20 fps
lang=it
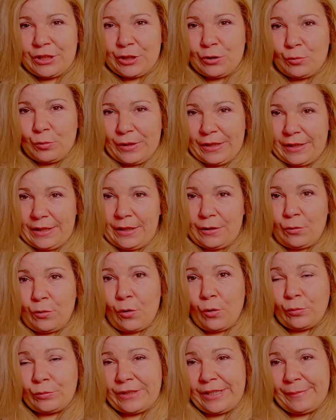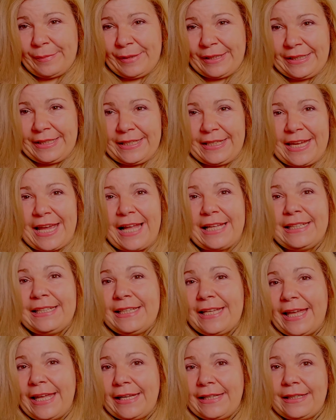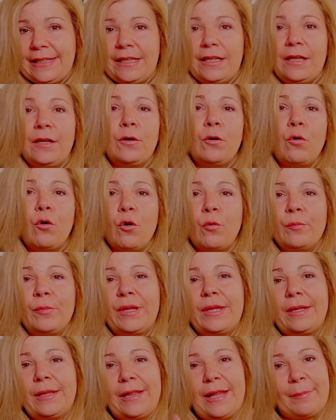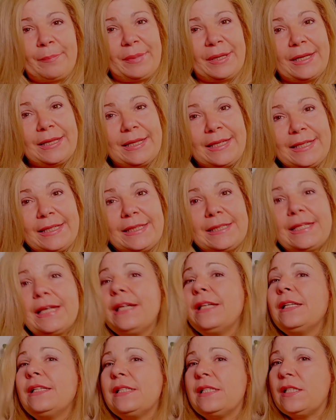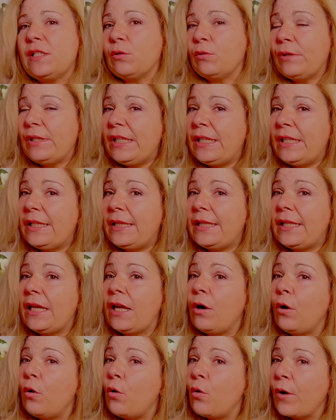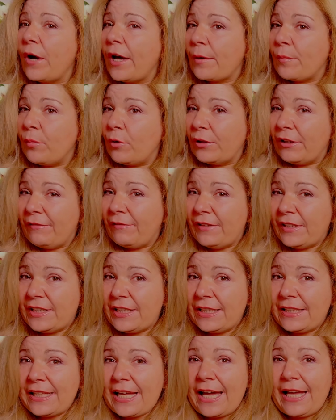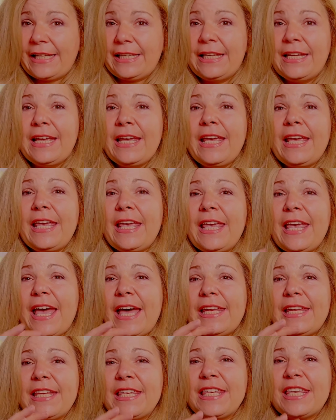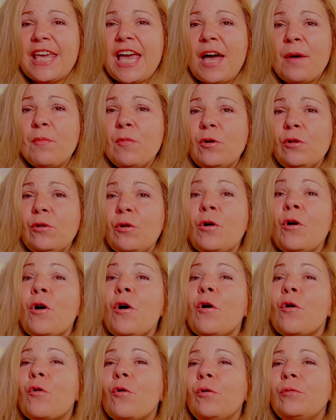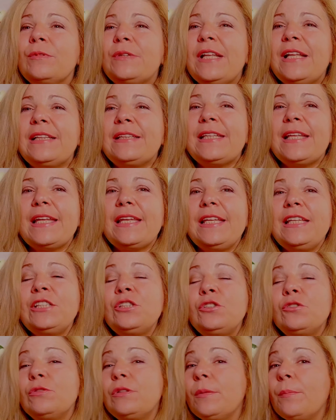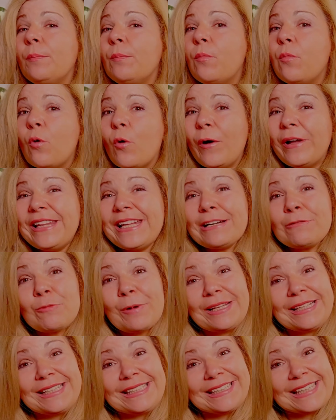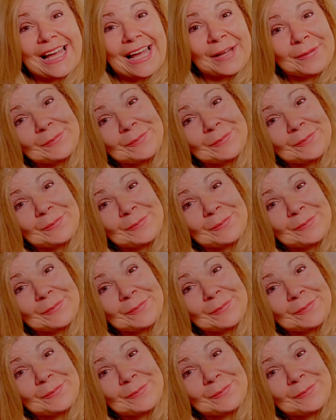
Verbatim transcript: quindi con del materiale inerti come la perlita, zeoliti o carbone vegetale e arricchiamolo con del terriccio di buona qualità.